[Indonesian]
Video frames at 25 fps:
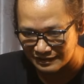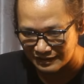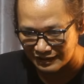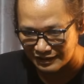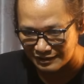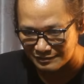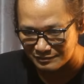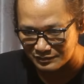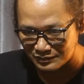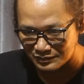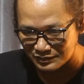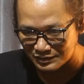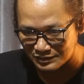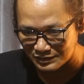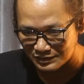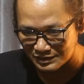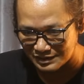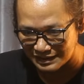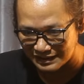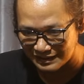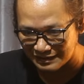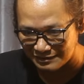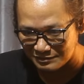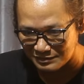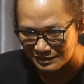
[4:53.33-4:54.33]
ra butuh
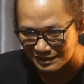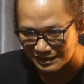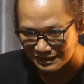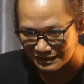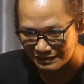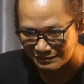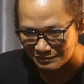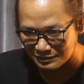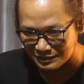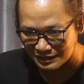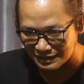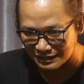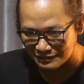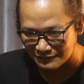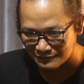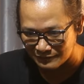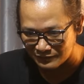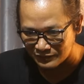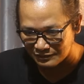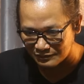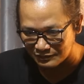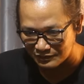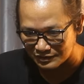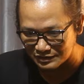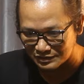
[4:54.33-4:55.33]
sing abal-abal
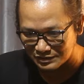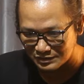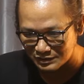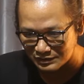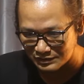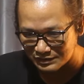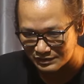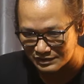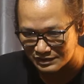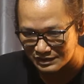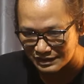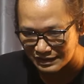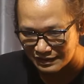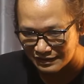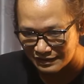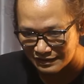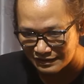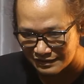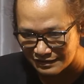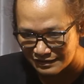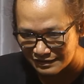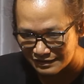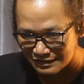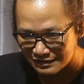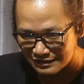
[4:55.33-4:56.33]
wong
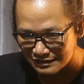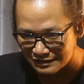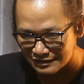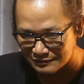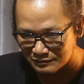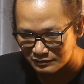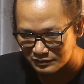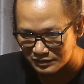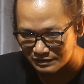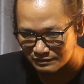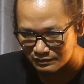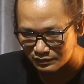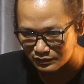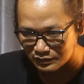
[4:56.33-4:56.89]
Jogja lebih